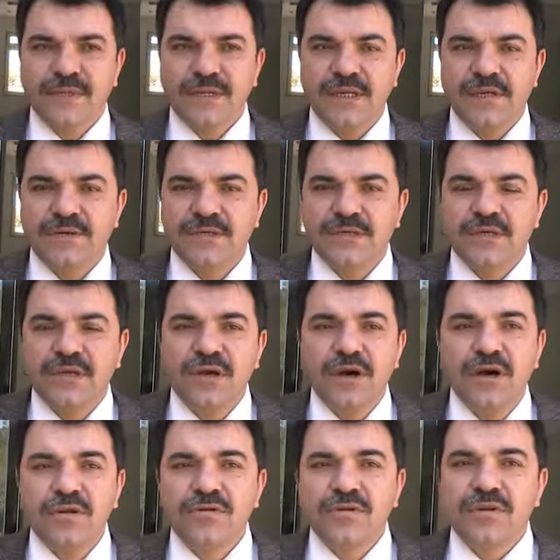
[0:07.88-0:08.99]
Evet.
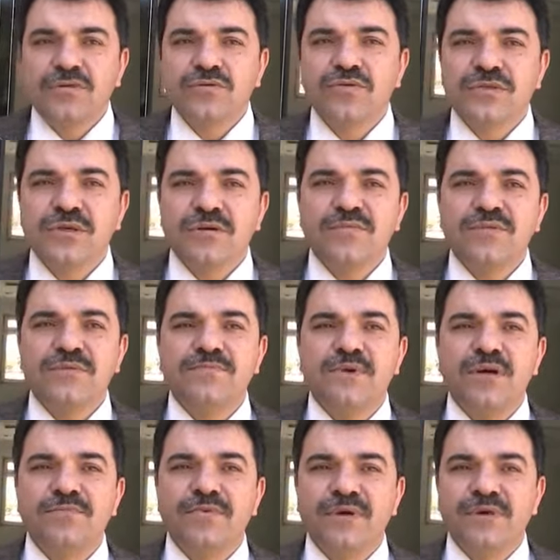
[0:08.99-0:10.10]
halkınlar kurslarımız
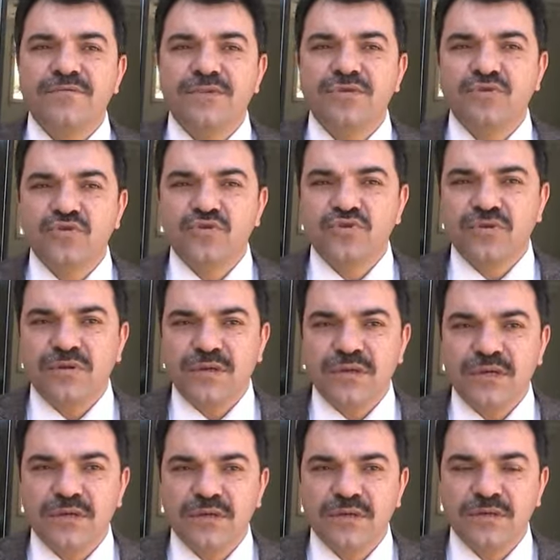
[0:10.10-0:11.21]
bay bayan ve çocuk
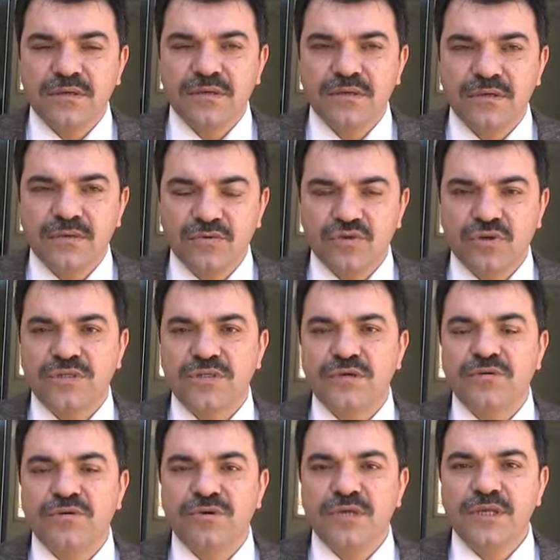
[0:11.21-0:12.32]
olarak üç
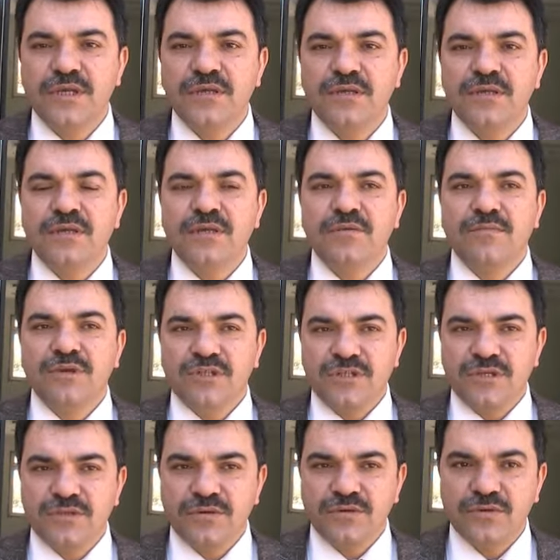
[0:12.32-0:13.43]
kategoride
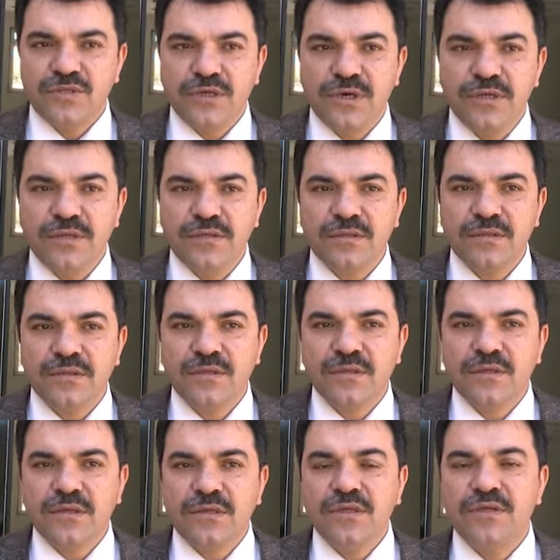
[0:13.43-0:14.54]
başlatıyoruz. Ayın
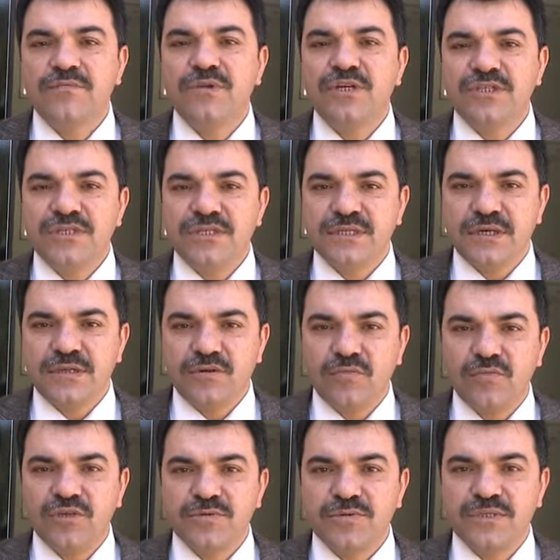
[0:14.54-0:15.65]
25 Nisan
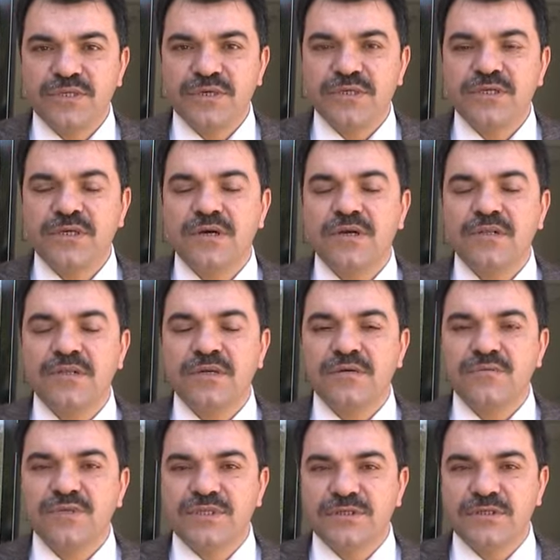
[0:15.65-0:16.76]
15 Mayıs arası
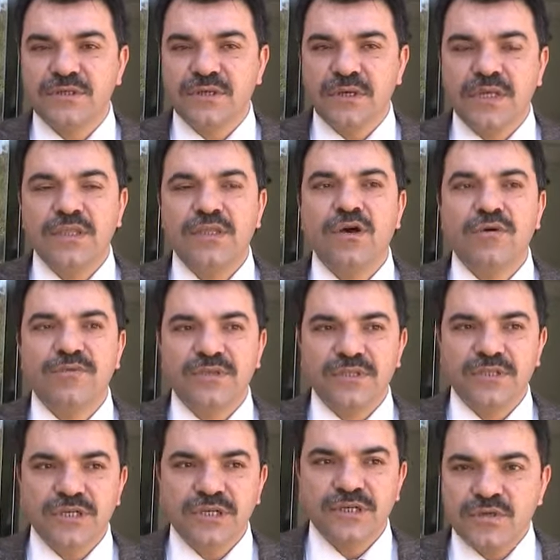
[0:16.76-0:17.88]
kayıtlarımız devam
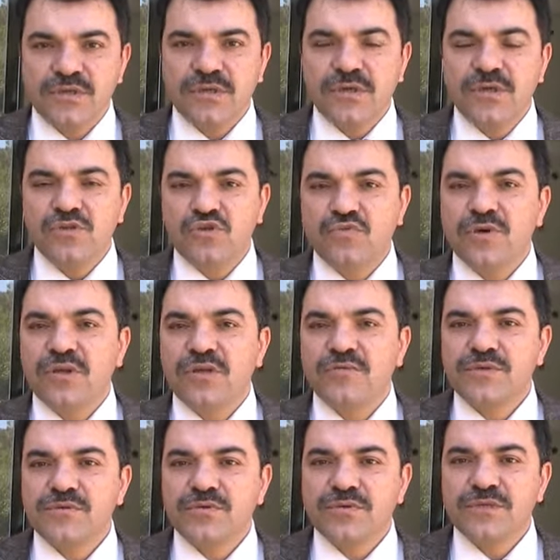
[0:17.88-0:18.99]
edecek. Tüm
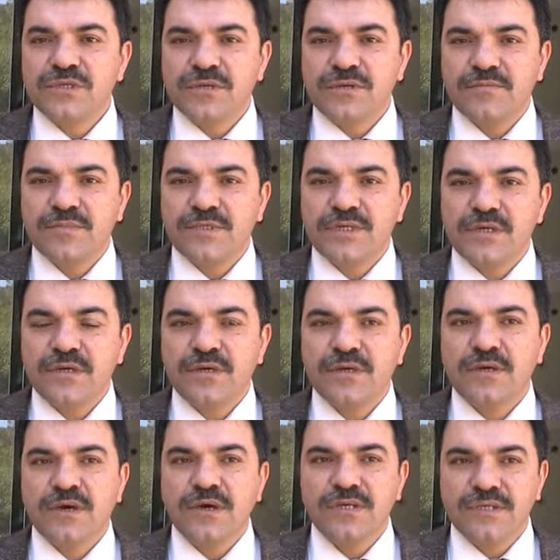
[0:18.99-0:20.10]
halkımızı bu kurslarımıza
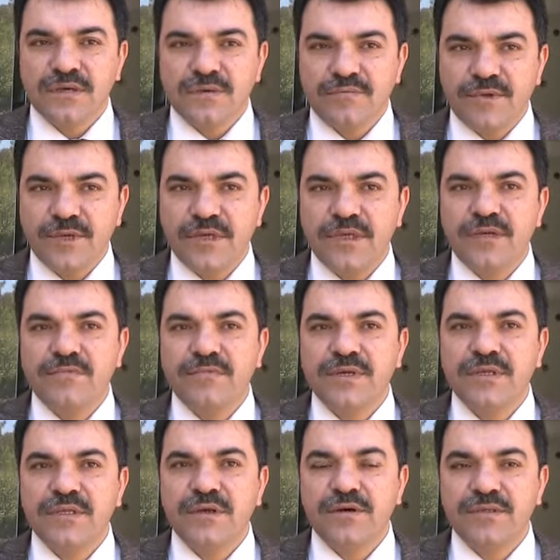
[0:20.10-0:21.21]
kayıt yapmaya
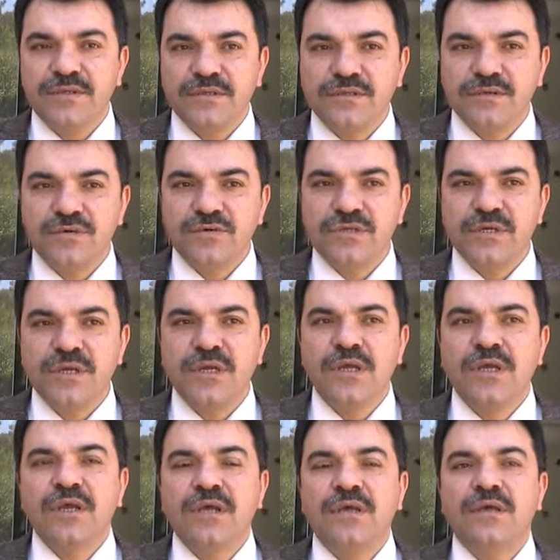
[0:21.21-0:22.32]
gelmeye davet ediyoruz.
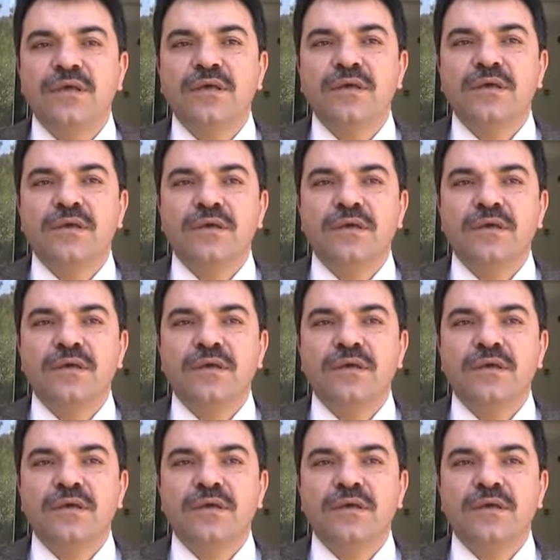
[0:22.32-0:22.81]
Ee,